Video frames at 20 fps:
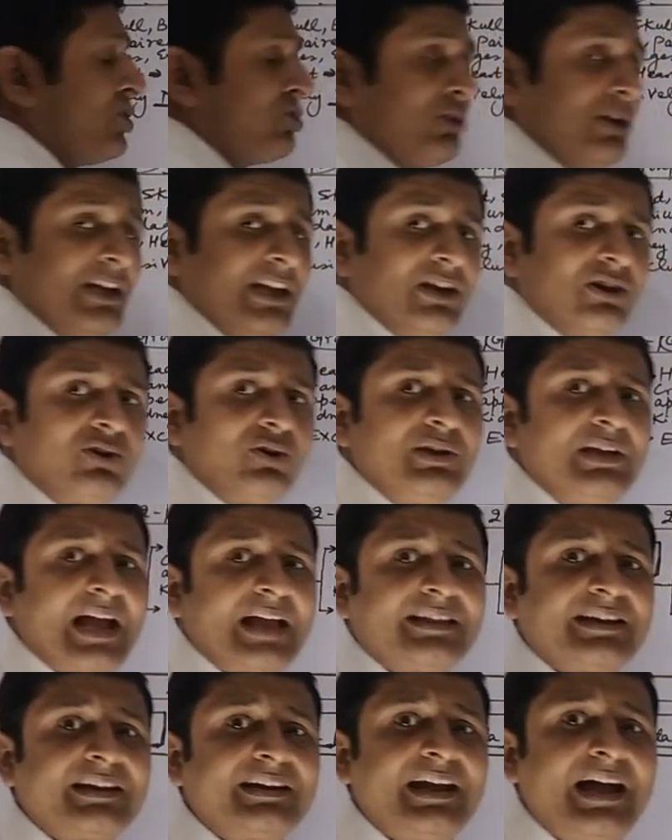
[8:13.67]
तो इनको
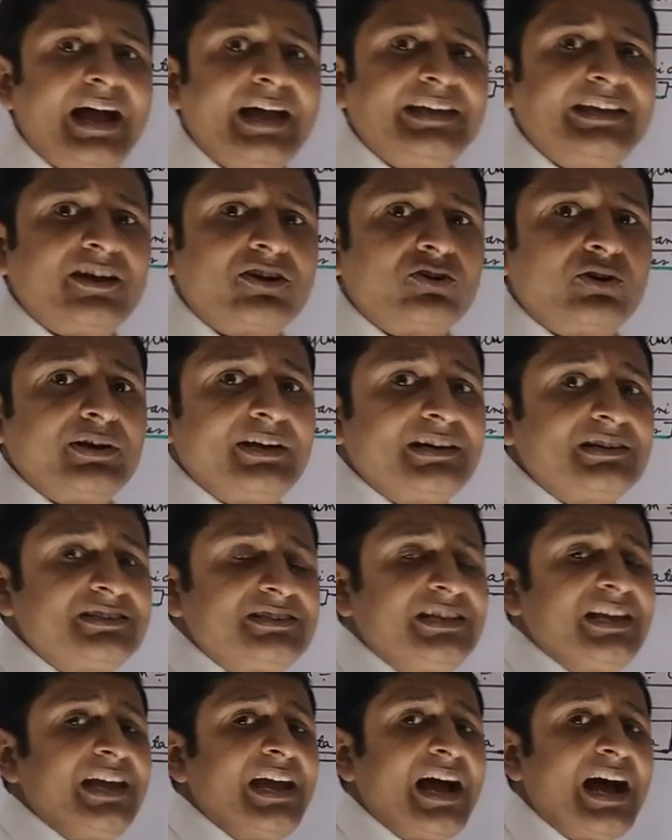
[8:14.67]
याद रखना हाइयर कोडेट्स
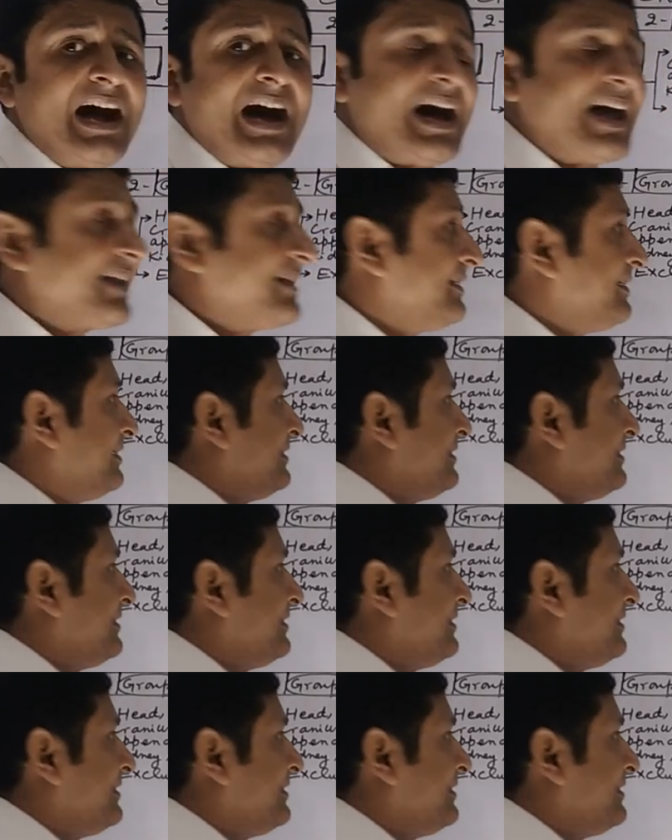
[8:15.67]
दे आर